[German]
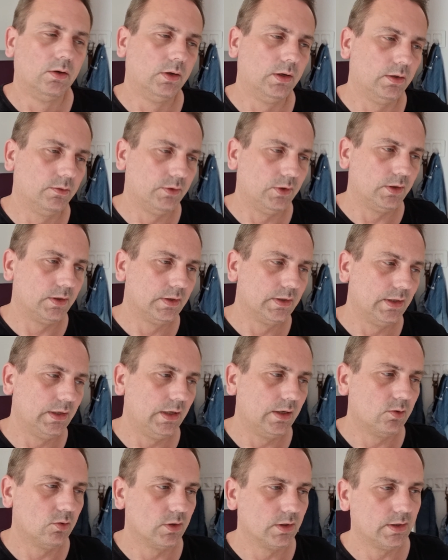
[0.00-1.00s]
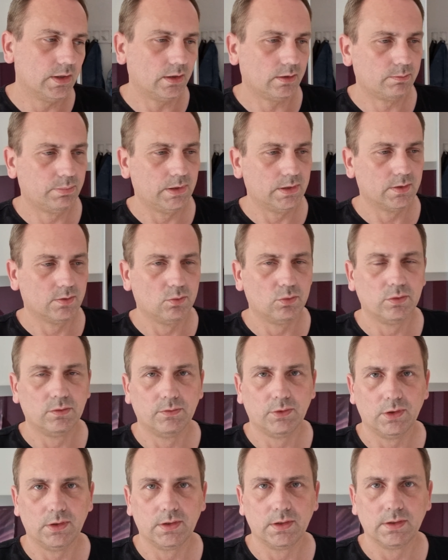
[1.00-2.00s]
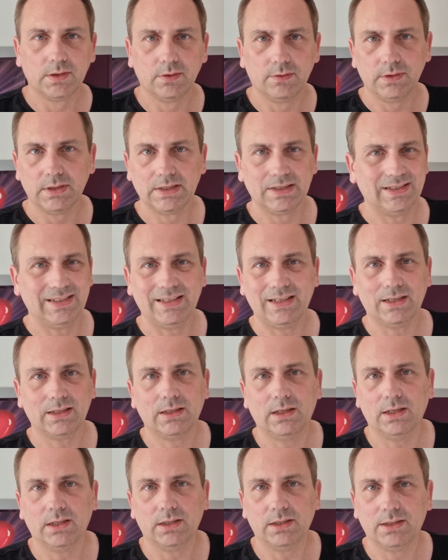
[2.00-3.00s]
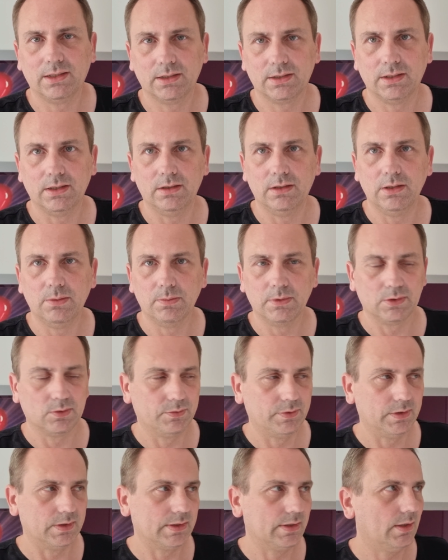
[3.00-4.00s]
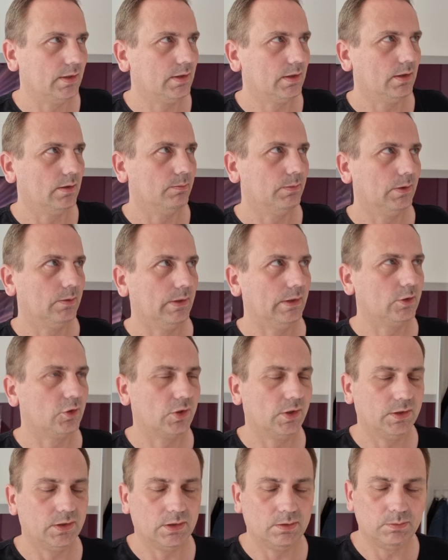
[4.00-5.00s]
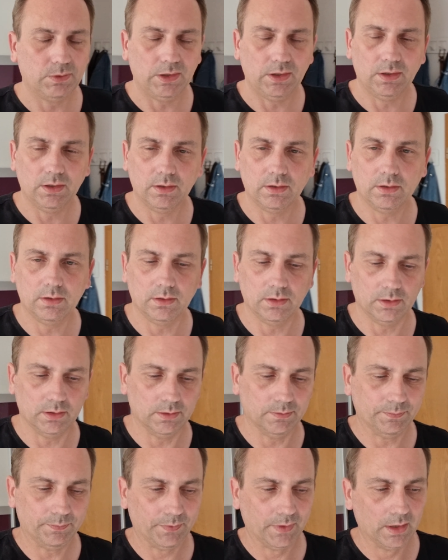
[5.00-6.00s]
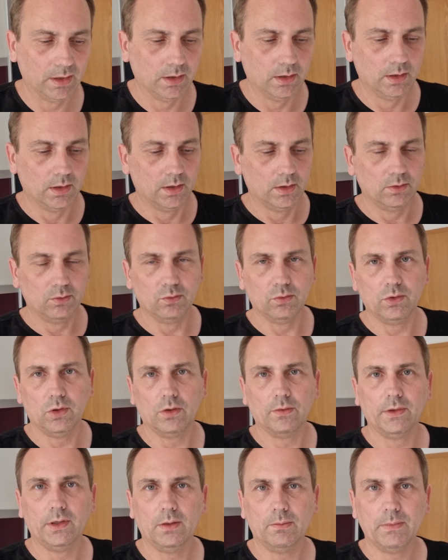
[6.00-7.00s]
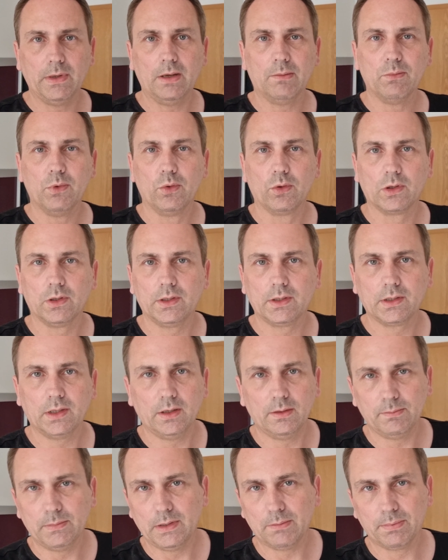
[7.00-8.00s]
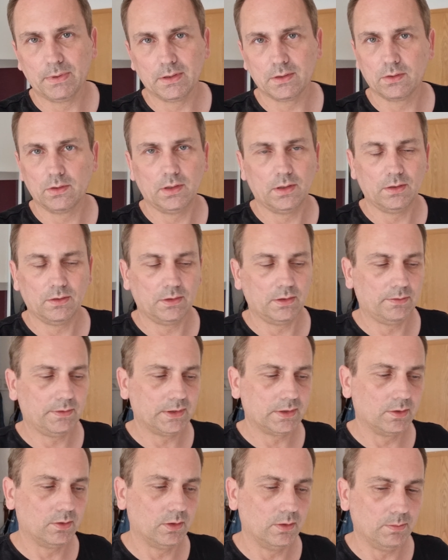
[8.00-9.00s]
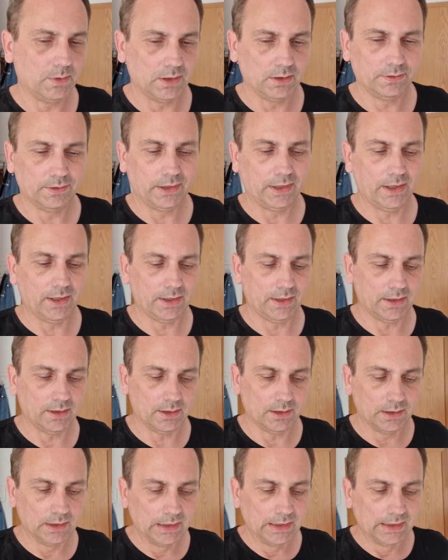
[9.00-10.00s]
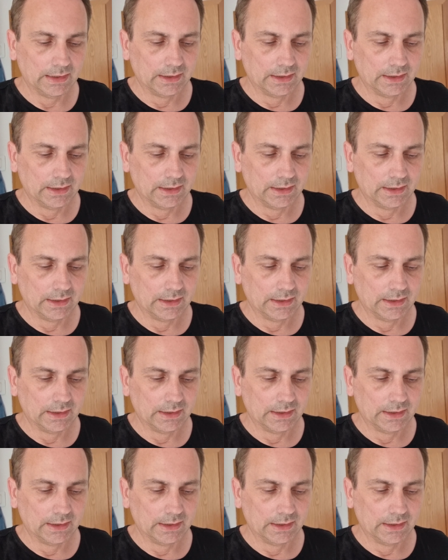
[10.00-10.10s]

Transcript: Und dann wollte sie die Kontaktpersonen, wollte sie wissen. Ich dachte eigentlich, dass sie nicht mehr so viel Zeit haben, aber anscheinend haben die ähm, nun doch wieder mehr Möglichkeiten, mehr Personal oder was auch immer. Naja, egal.